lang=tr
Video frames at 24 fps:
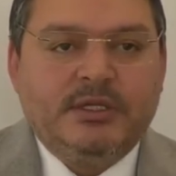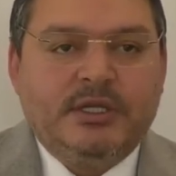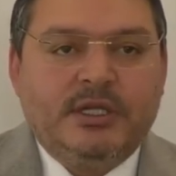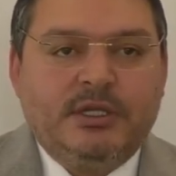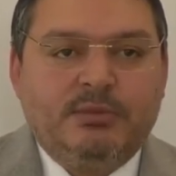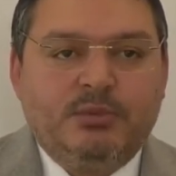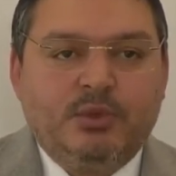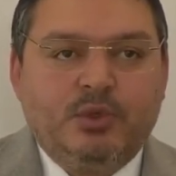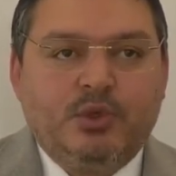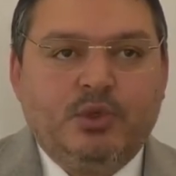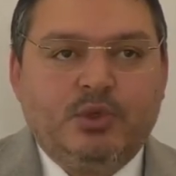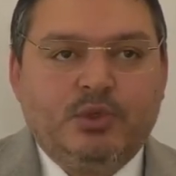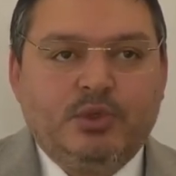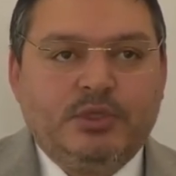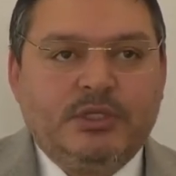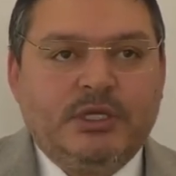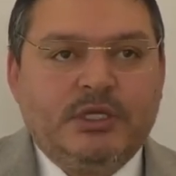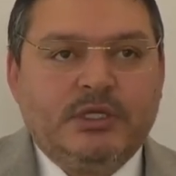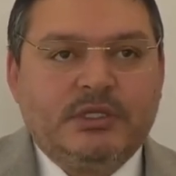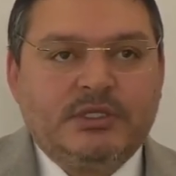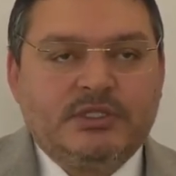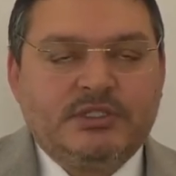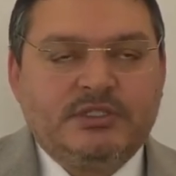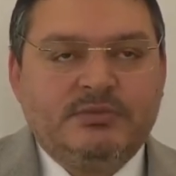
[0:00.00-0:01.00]
E, bu
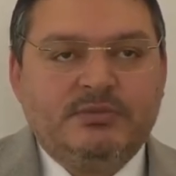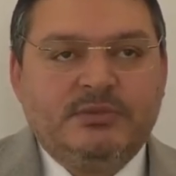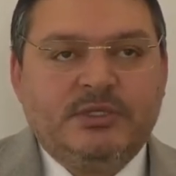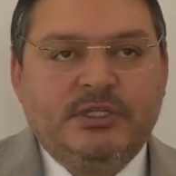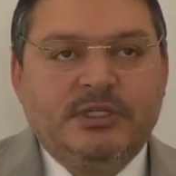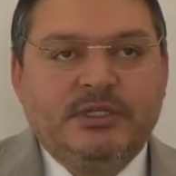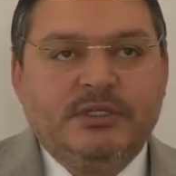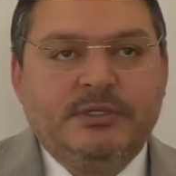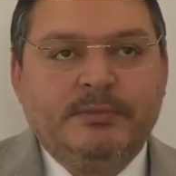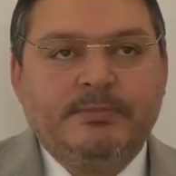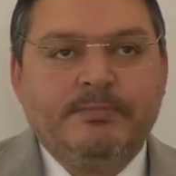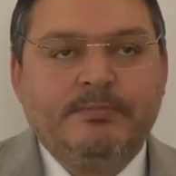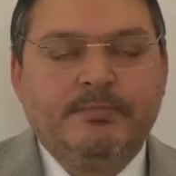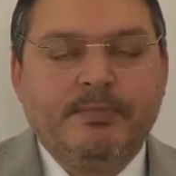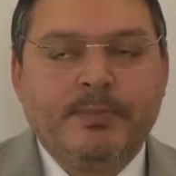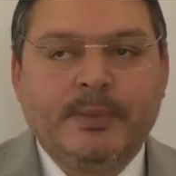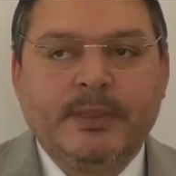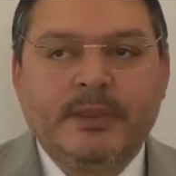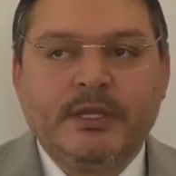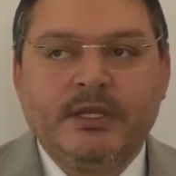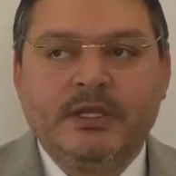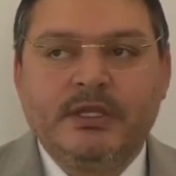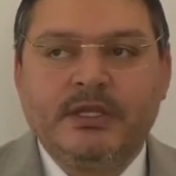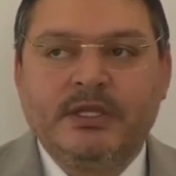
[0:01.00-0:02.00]
konuda şimdi
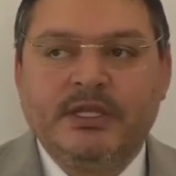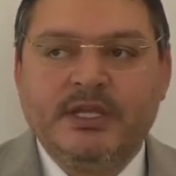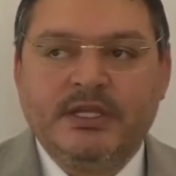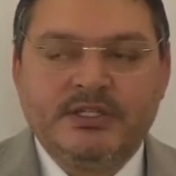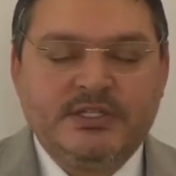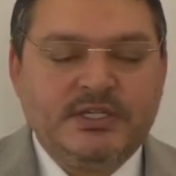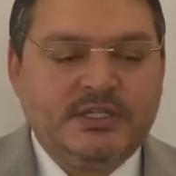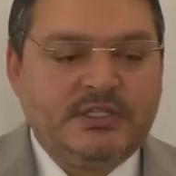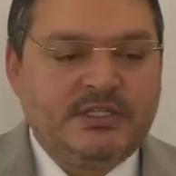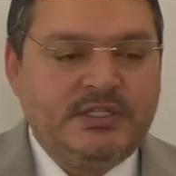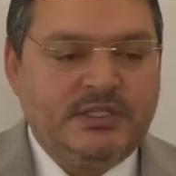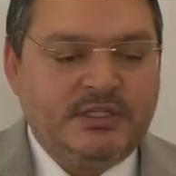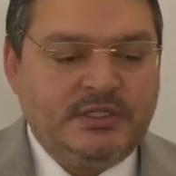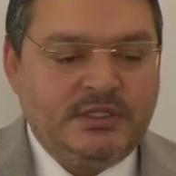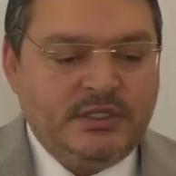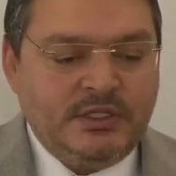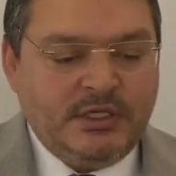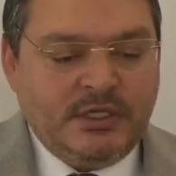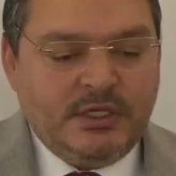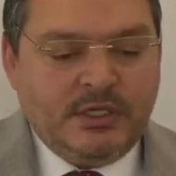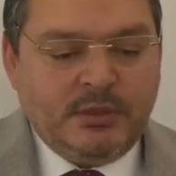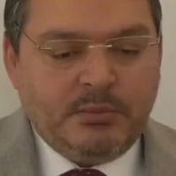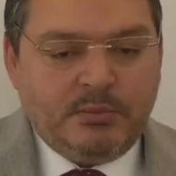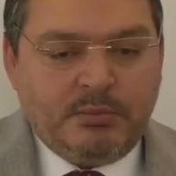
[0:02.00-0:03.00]
e, gerçekten
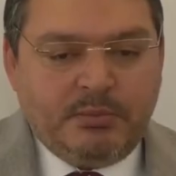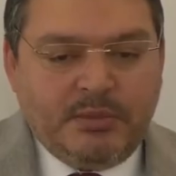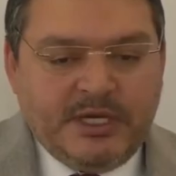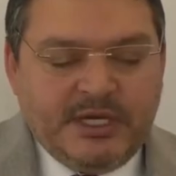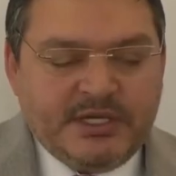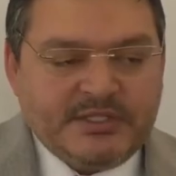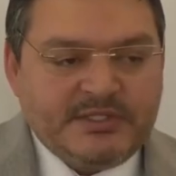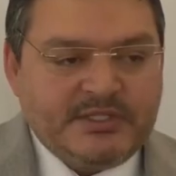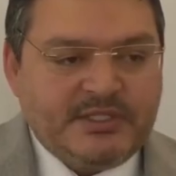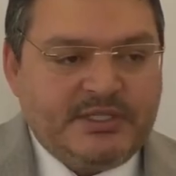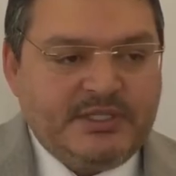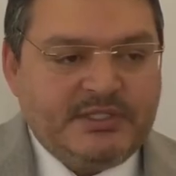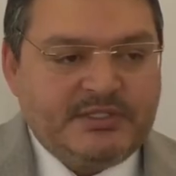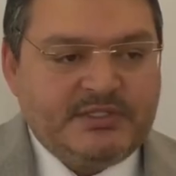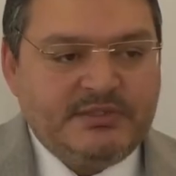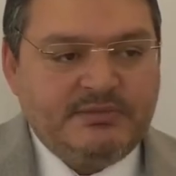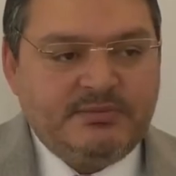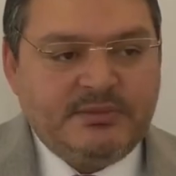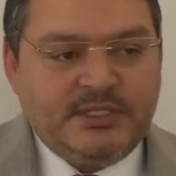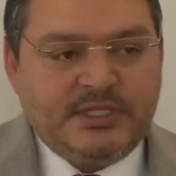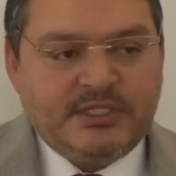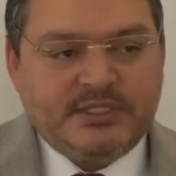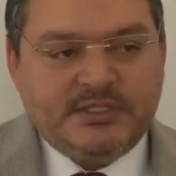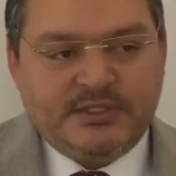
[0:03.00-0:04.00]
bazı
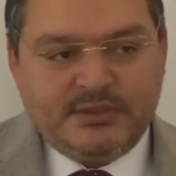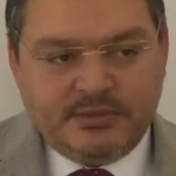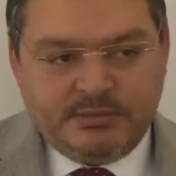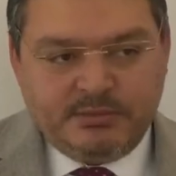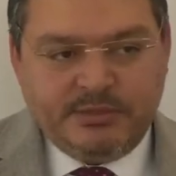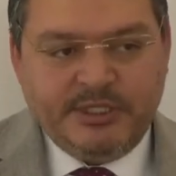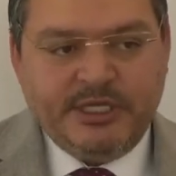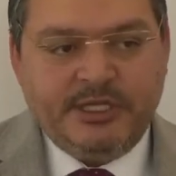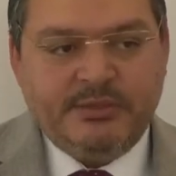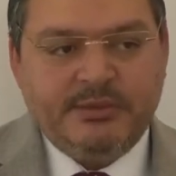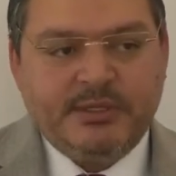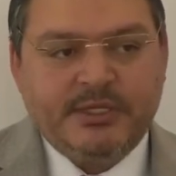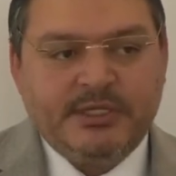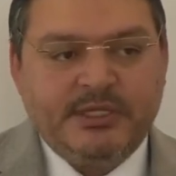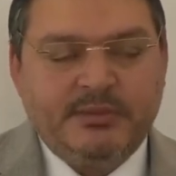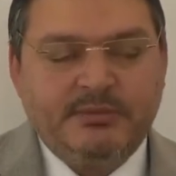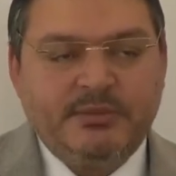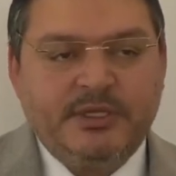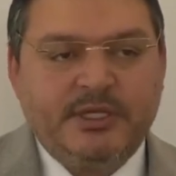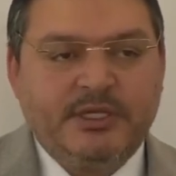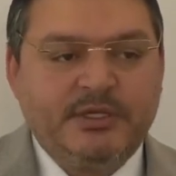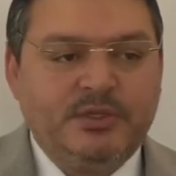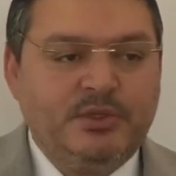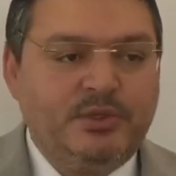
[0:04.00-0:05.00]
kesimler, bilim
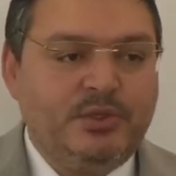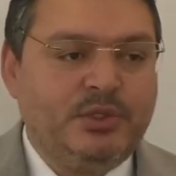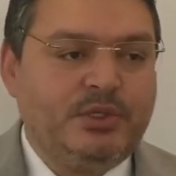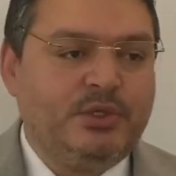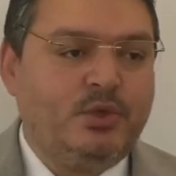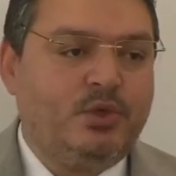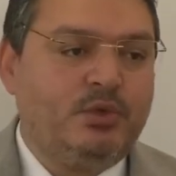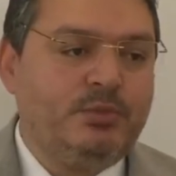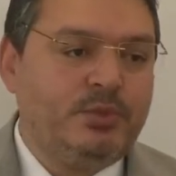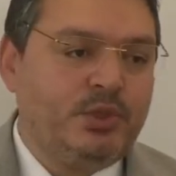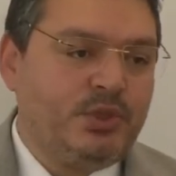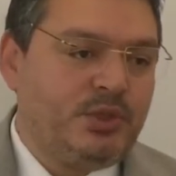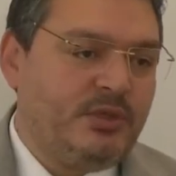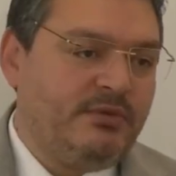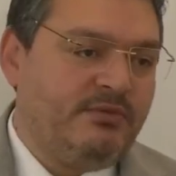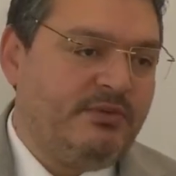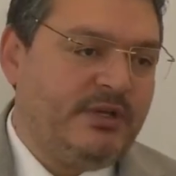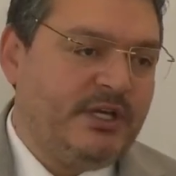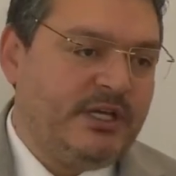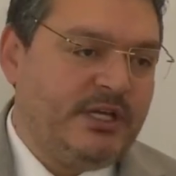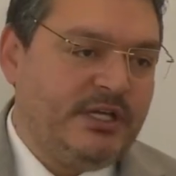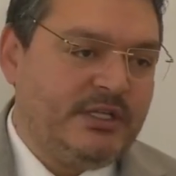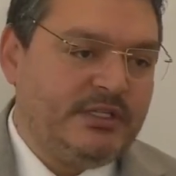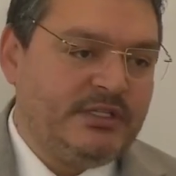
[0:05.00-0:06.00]
adamları diyor ki omikron
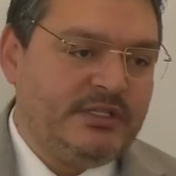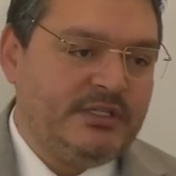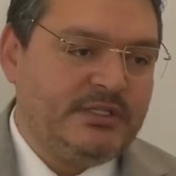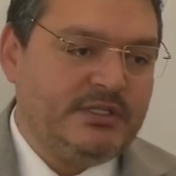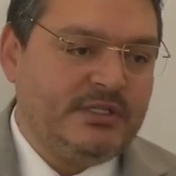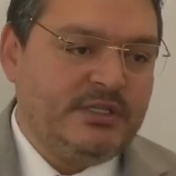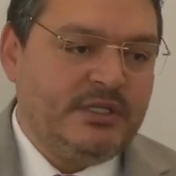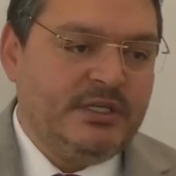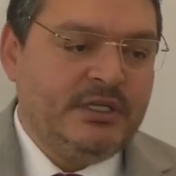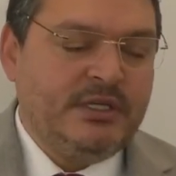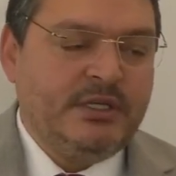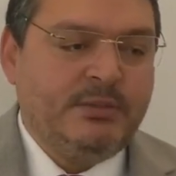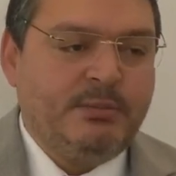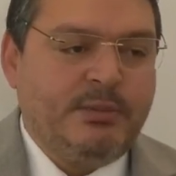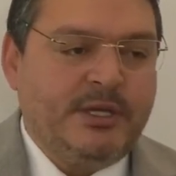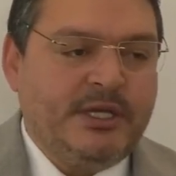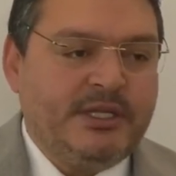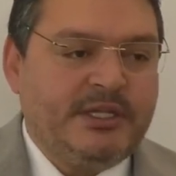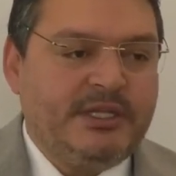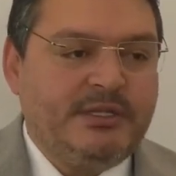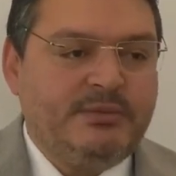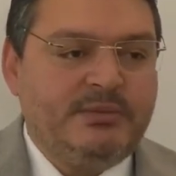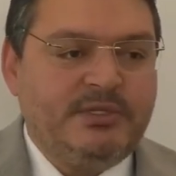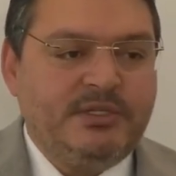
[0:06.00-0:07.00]
varyantı
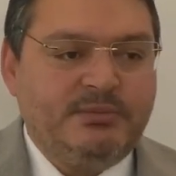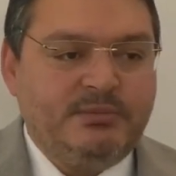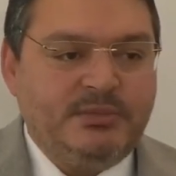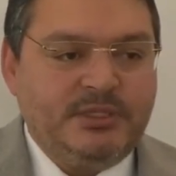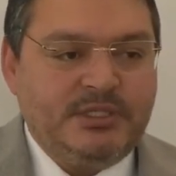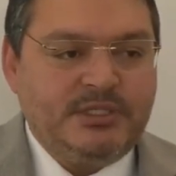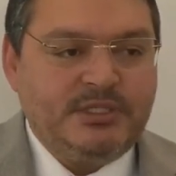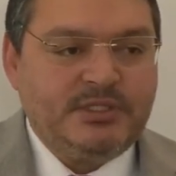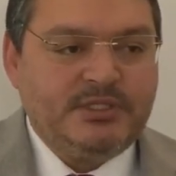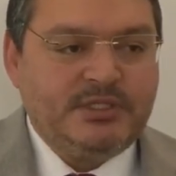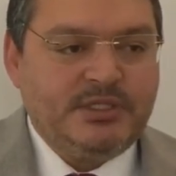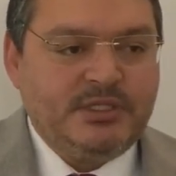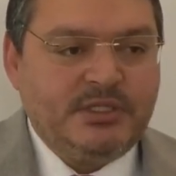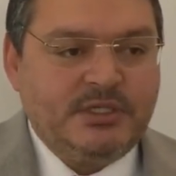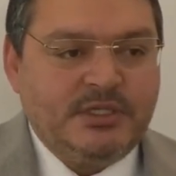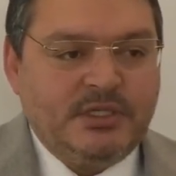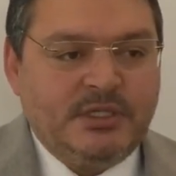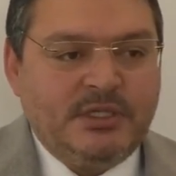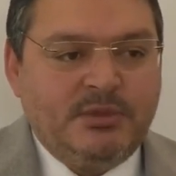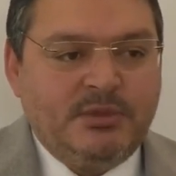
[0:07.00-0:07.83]
pandeminin bitişi,